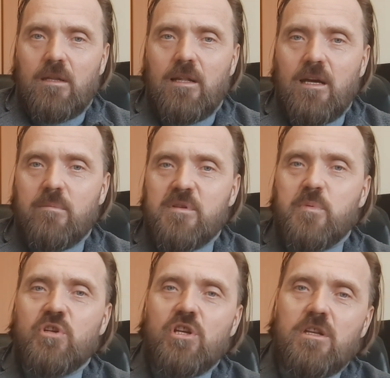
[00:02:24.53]
Для
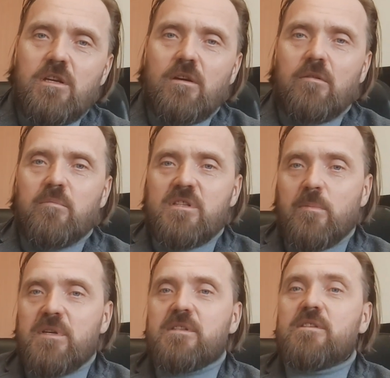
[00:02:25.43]
обеспечения
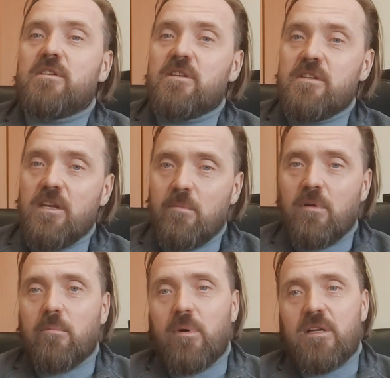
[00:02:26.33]
безопасности
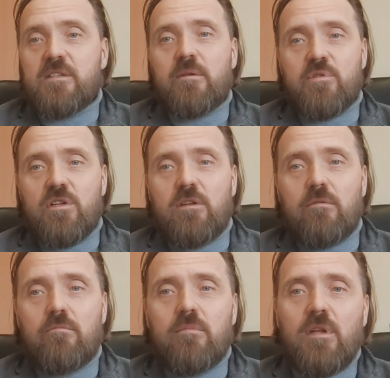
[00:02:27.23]
системы
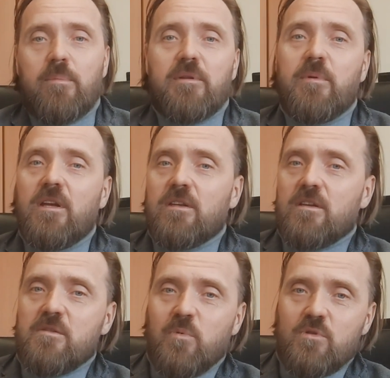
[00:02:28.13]
пароснабжения на
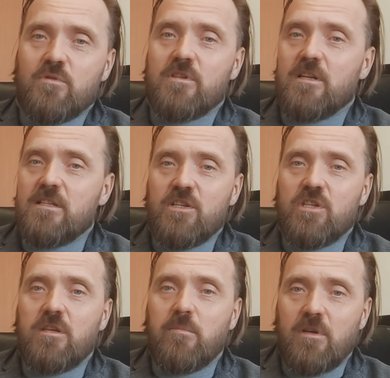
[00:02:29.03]
предприятиях используются
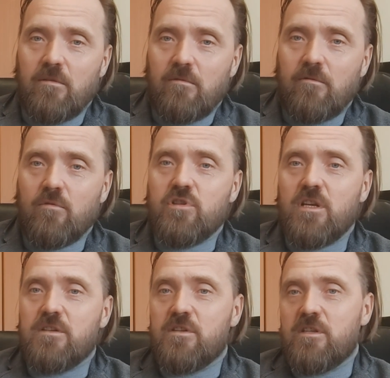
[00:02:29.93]
различные меры,
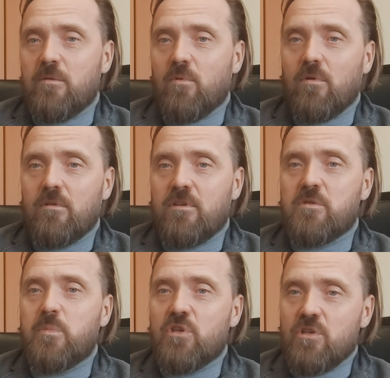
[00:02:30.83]
включая систему
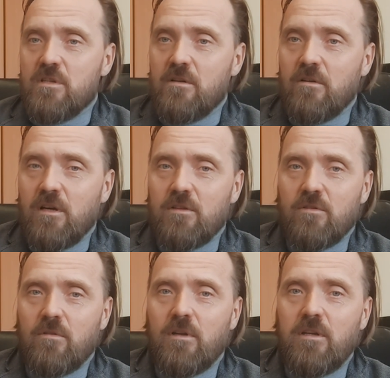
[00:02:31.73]
диспетчерского
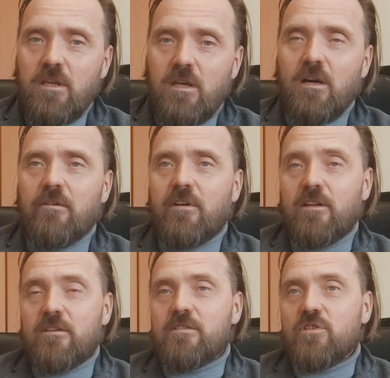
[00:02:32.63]
контроля и
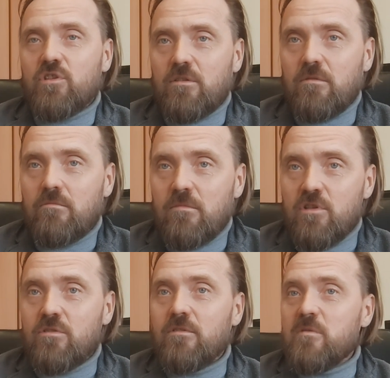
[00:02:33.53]
аварийной защиты.
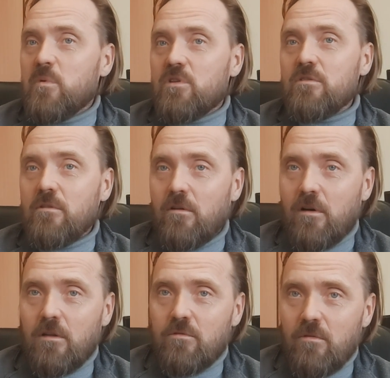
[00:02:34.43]
Насчет диспетчерского
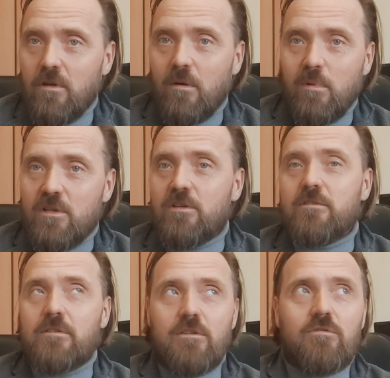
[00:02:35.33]
контроля
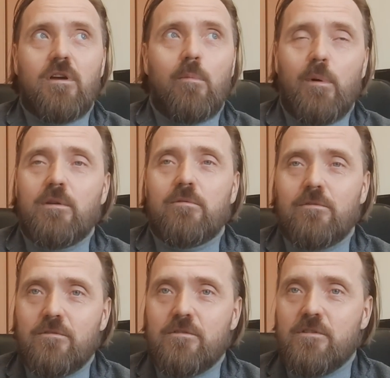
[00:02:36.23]
обращайтесь в нашу компанию.
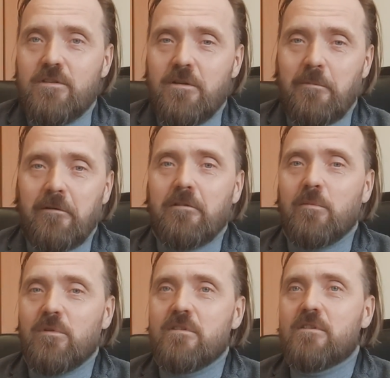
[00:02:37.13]
То есть система
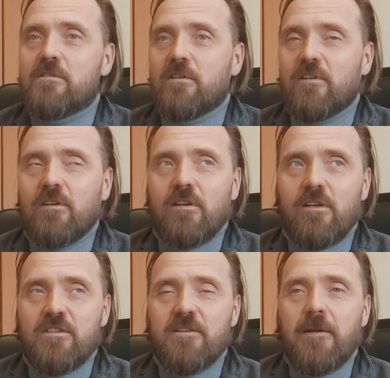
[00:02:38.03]
автоматизации это как
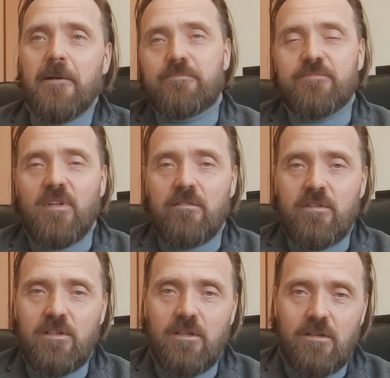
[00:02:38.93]
раз
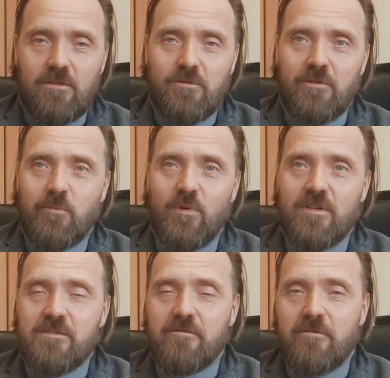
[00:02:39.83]
новинки, которые мы
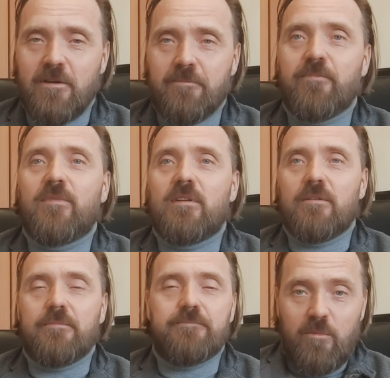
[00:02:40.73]
развиваем.
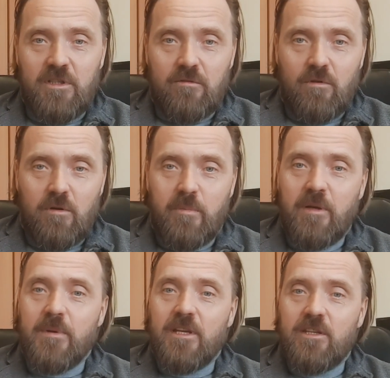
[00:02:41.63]
Кроме того,
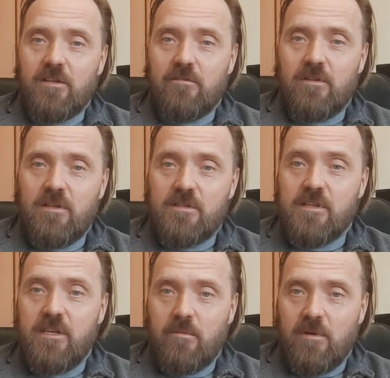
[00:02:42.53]
при проектировании
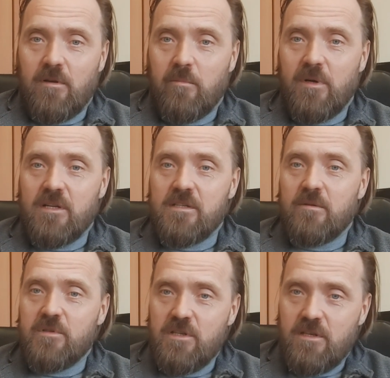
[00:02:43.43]
схемы
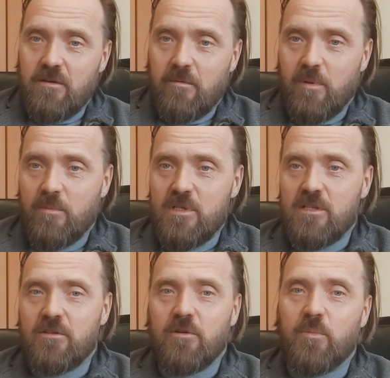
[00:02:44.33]
пароснабжения
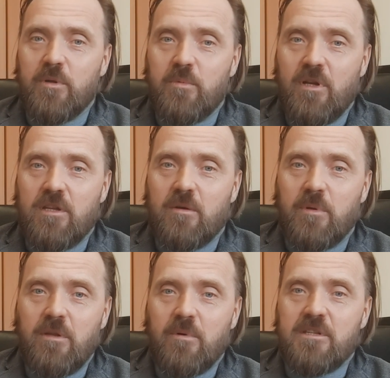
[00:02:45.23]
промышленного предприятия
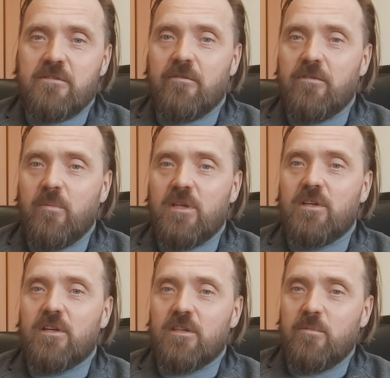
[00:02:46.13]
принимается во
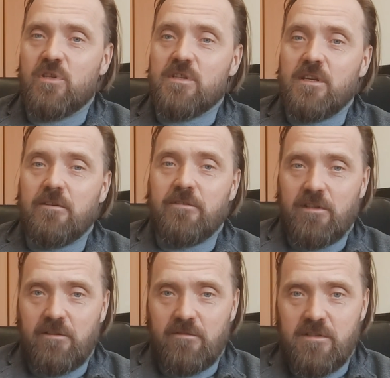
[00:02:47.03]
внимание экономическая
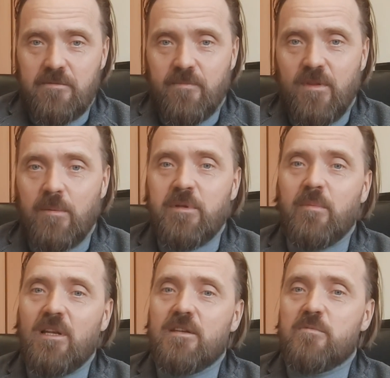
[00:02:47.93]
эффективность.
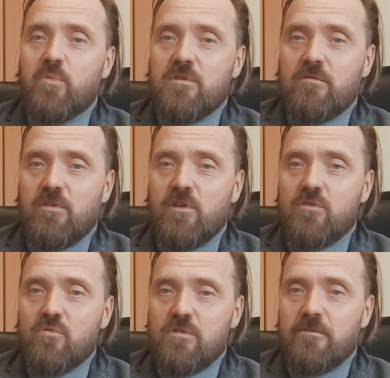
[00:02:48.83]
Оптимальное использование
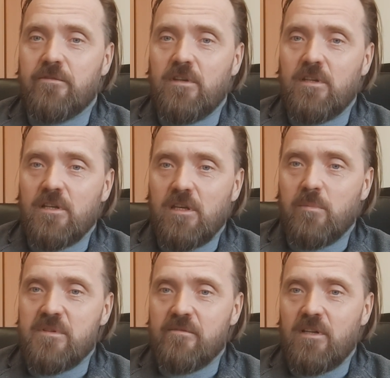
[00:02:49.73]
ресурсов и энергии
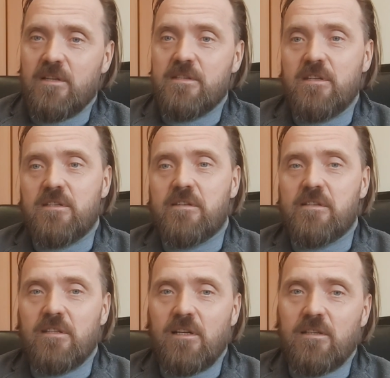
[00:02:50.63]
позволяет снизить
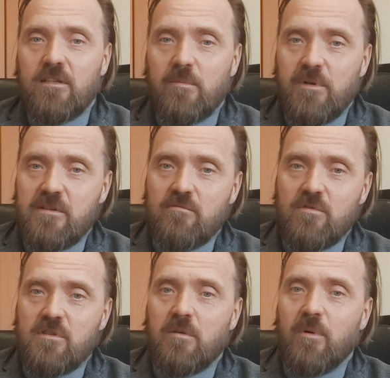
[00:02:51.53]
затраты на
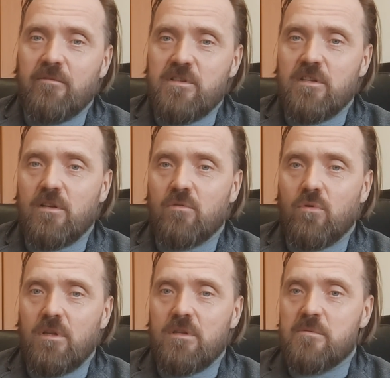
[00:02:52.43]
производство и повысить
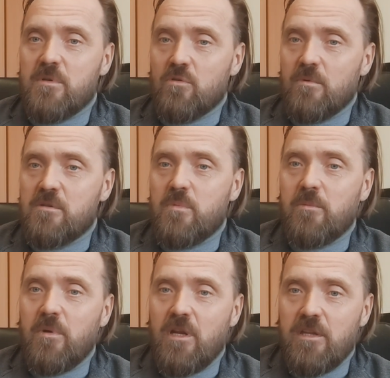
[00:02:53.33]
конкурентоспособность
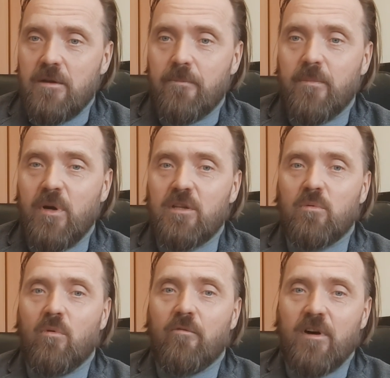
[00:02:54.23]
предприятия.
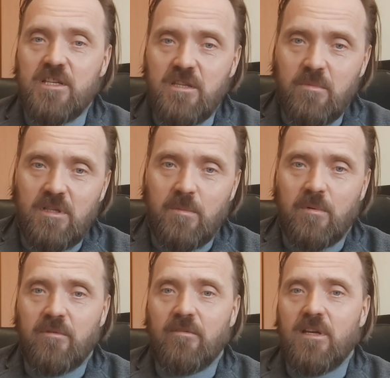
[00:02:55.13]
Поэтому важным
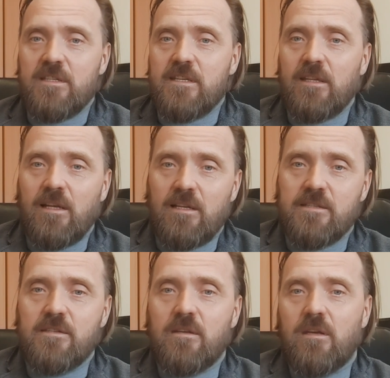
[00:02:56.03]
этапом является
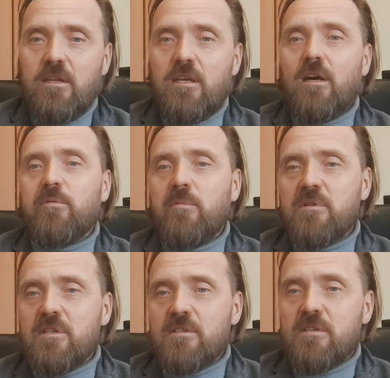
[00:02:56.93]
анализ и
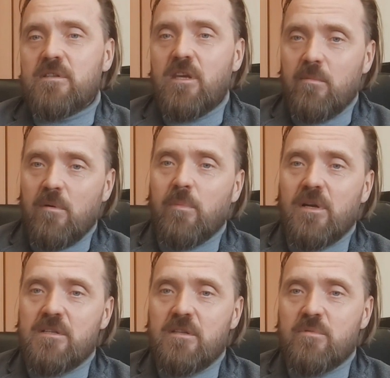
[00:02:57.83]
оптимизация схемы
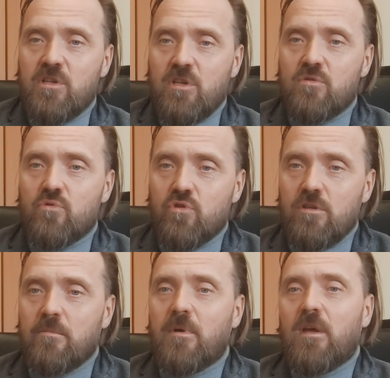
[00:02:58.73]
пароснабжения с
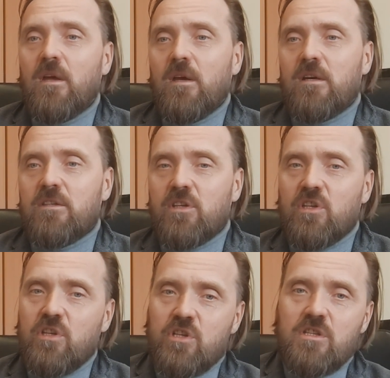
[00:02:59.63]
учетом
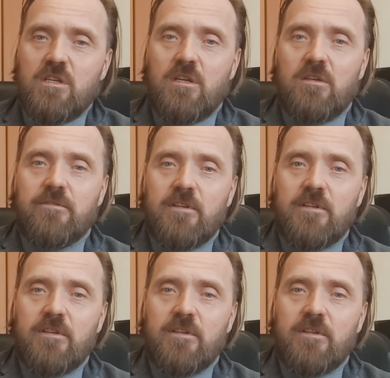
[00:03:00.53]
энергетической